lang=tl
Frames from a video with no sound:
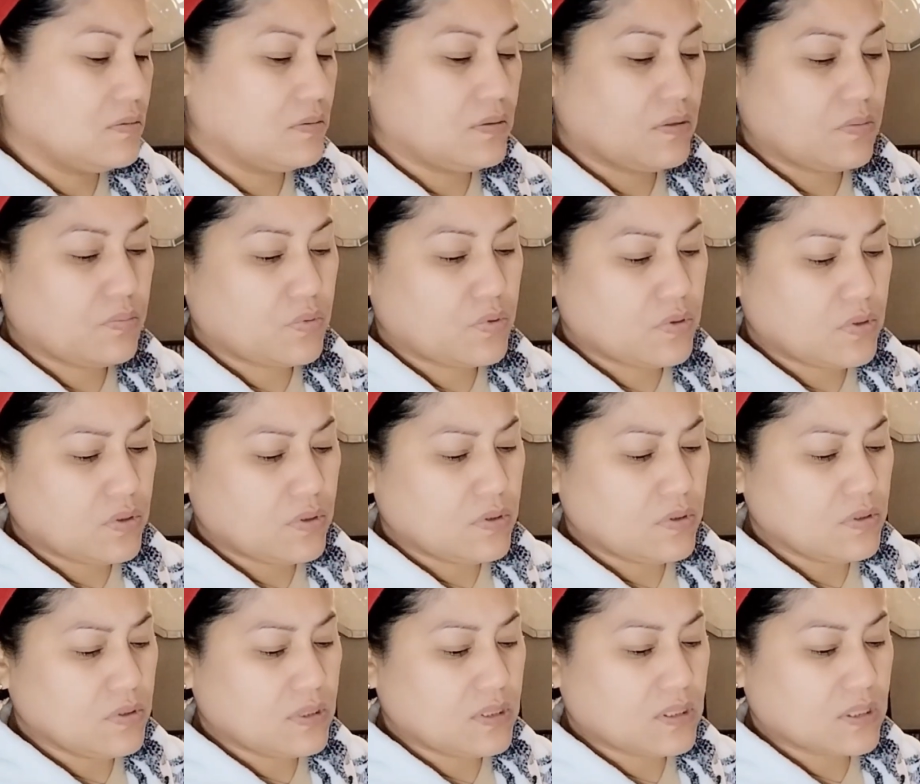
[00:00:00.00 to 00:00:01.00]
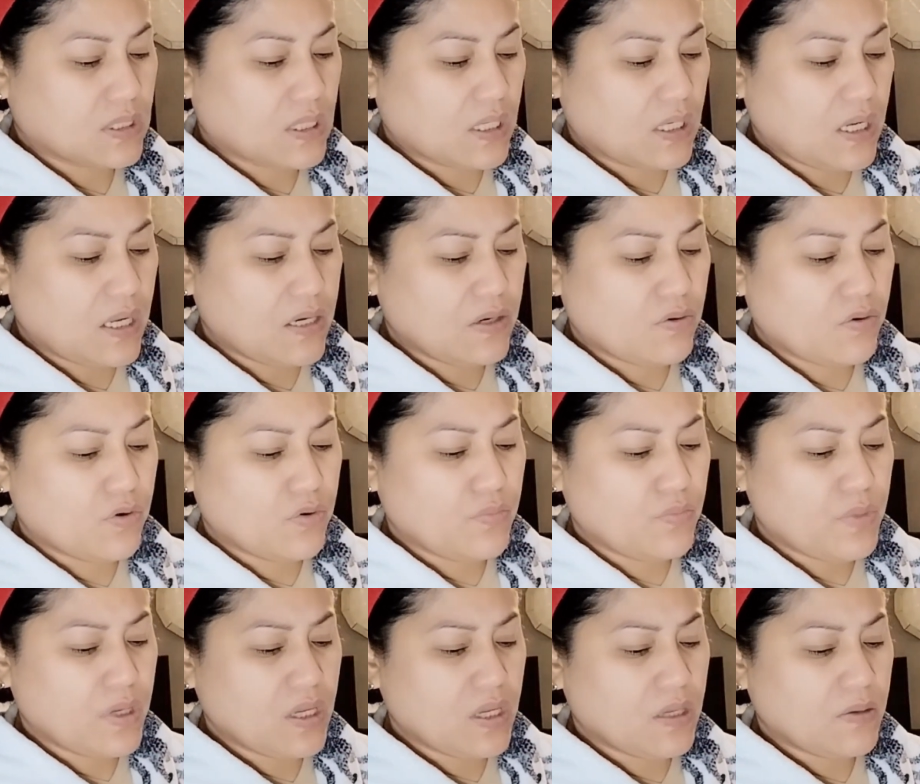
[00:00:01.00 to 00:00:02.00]
Tapos, clean on
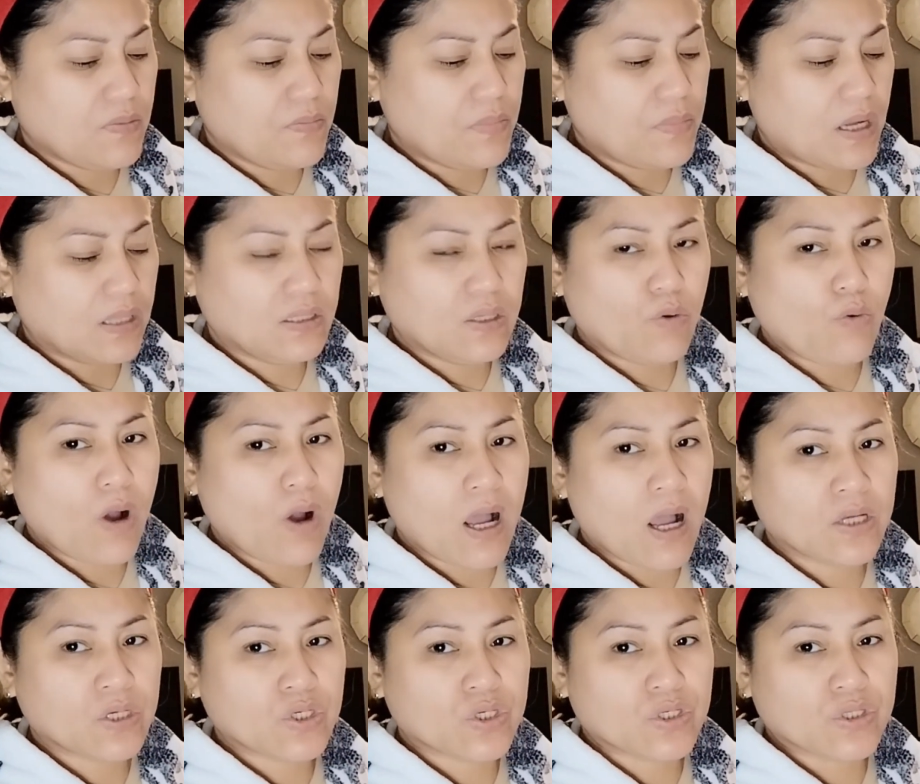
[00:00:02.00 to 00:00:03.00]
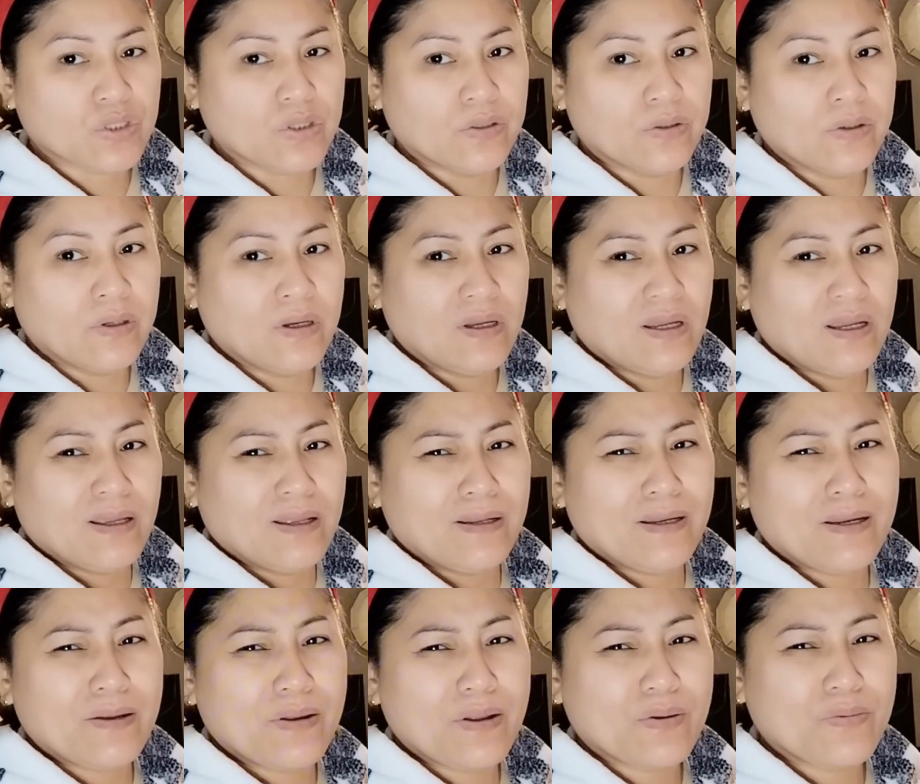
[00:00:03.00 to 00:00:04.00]
me. Body wash.
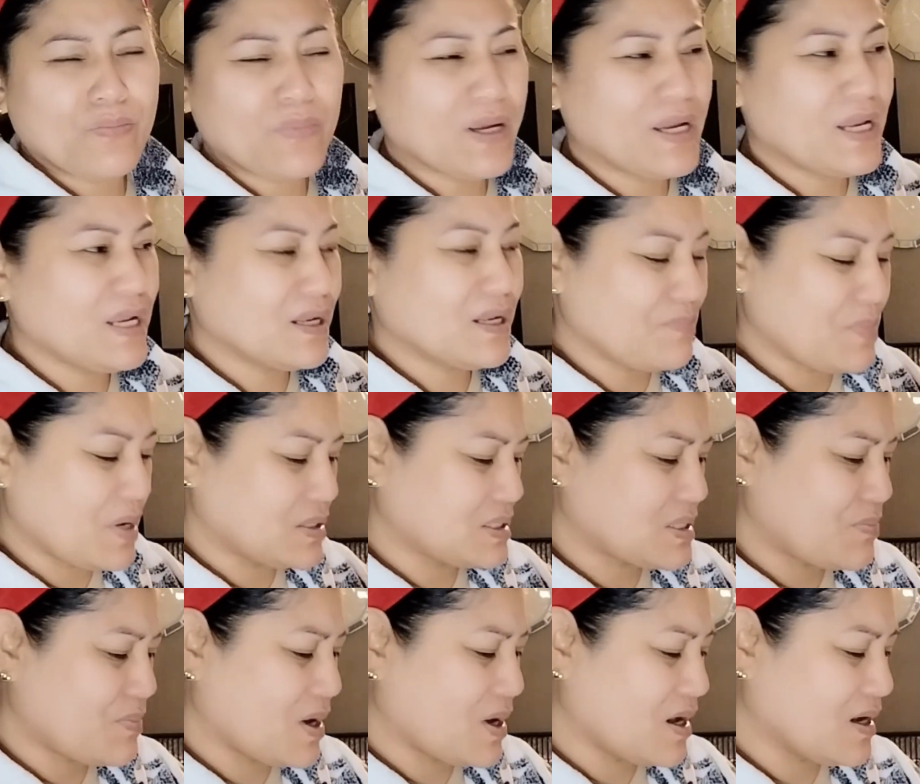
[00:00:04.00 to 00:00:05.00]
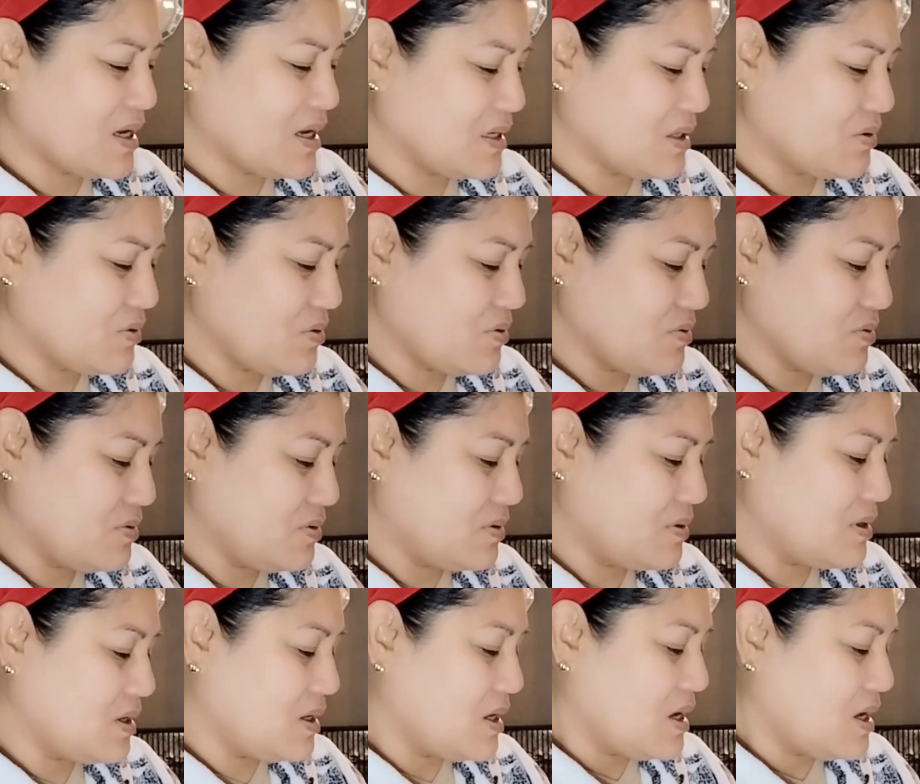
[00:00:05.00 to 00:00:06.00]
Hindi na ako mahilig sa mga ganito.
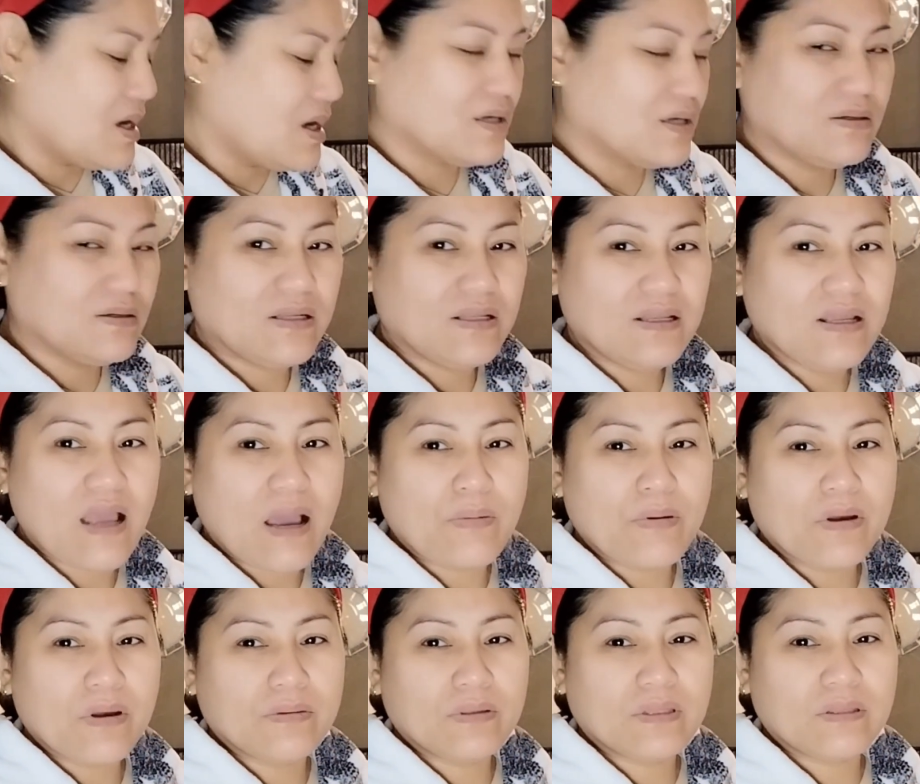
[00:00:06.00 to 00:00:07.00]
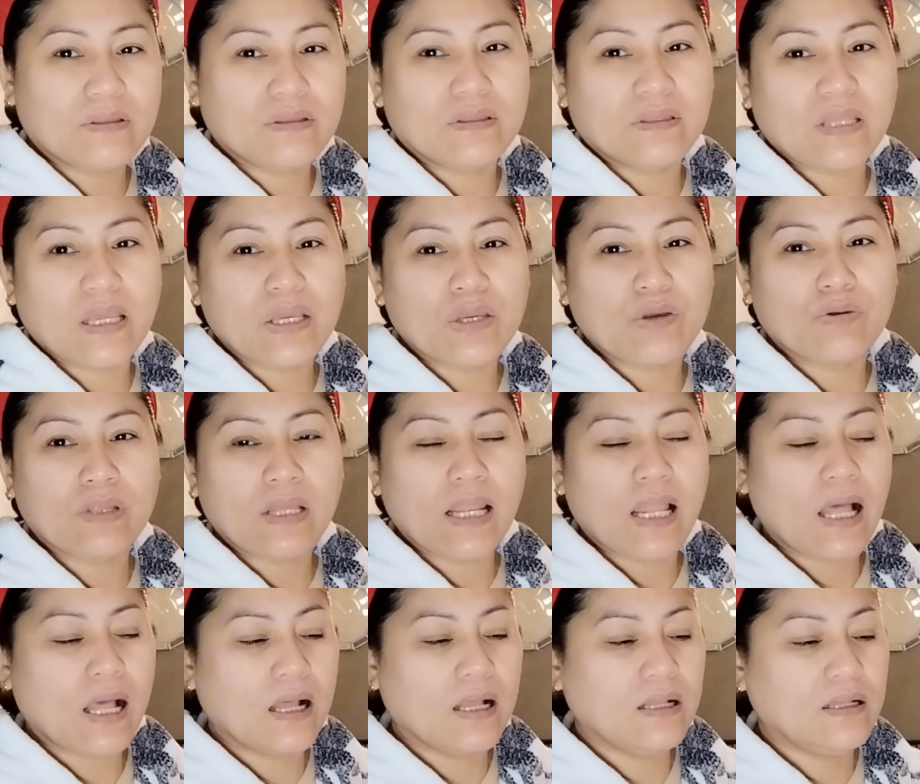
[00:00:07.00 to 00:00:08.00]
Eh, okay. Thank you na
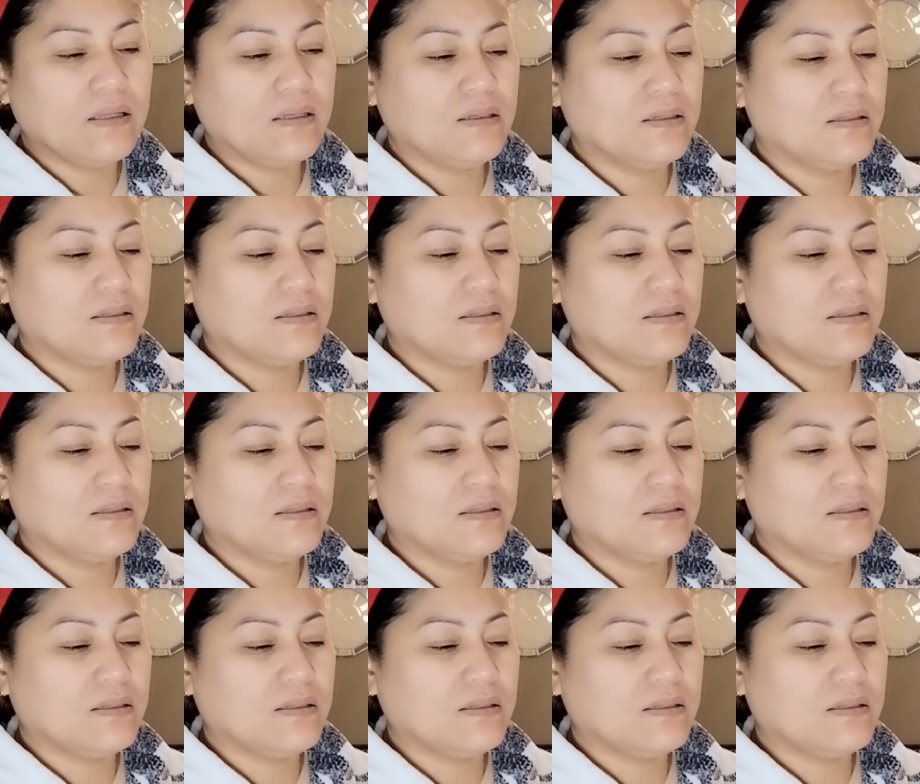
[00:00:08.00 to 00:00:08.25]
lang.